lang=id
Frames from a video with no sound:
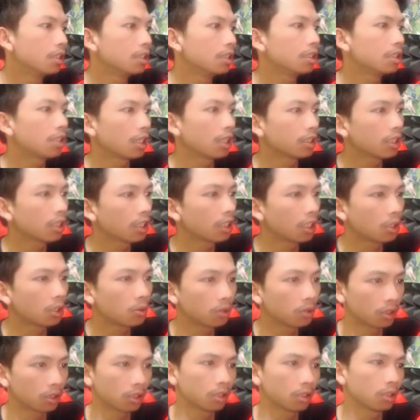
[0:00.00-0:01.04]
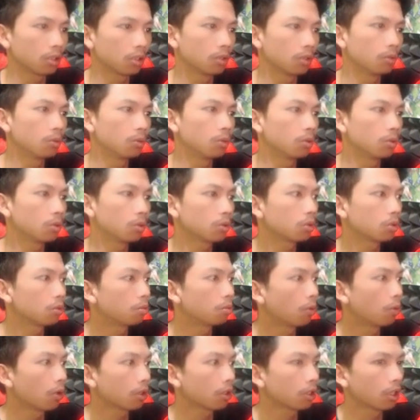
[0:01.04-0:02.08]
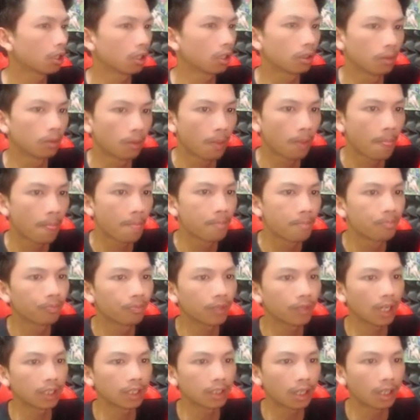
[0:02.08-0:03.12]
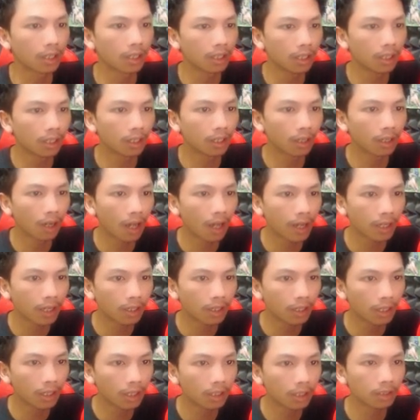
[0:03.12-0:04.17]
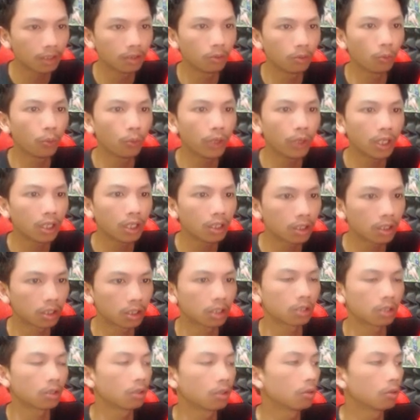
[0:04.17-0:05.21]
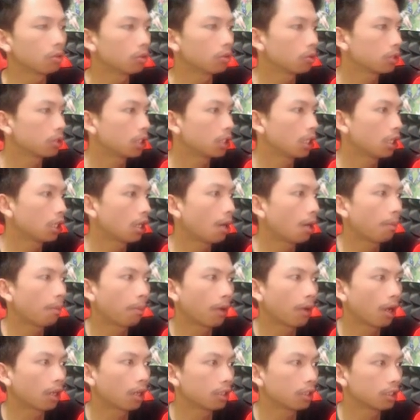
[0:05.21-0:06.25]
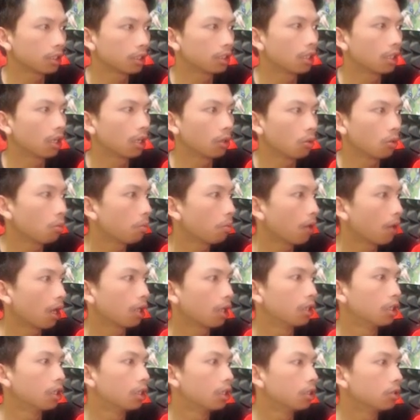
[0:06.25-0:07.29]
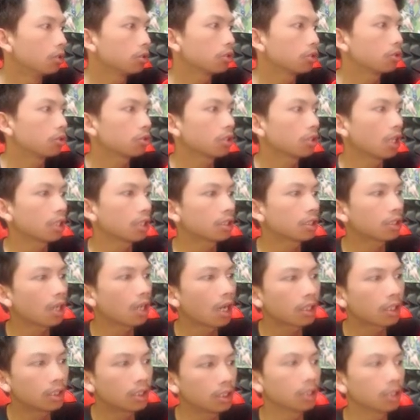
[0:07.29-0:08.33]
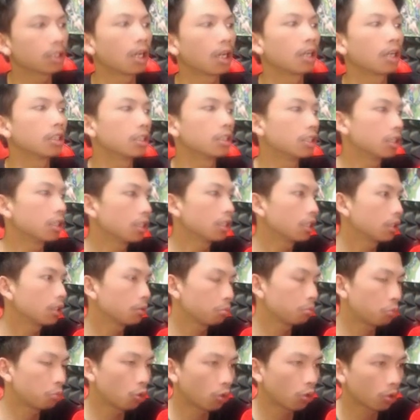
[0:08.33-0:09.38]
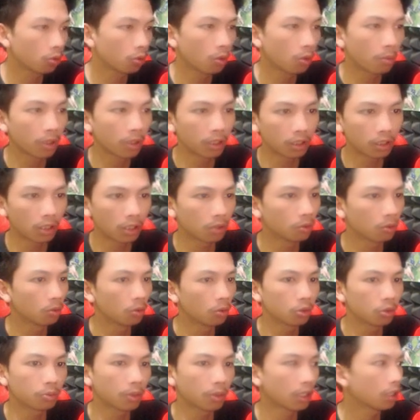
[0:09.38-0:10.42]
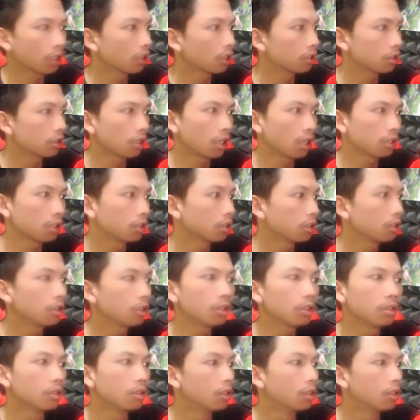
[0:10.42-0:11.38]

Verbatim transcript: Bisanya ngikut Portnya. Nah cari lightning weakness kalau untuk si Kapka guys jangan lupa. Terus untuk destruction nah di sini pure gue banyak yang lulus pakai destruction nih.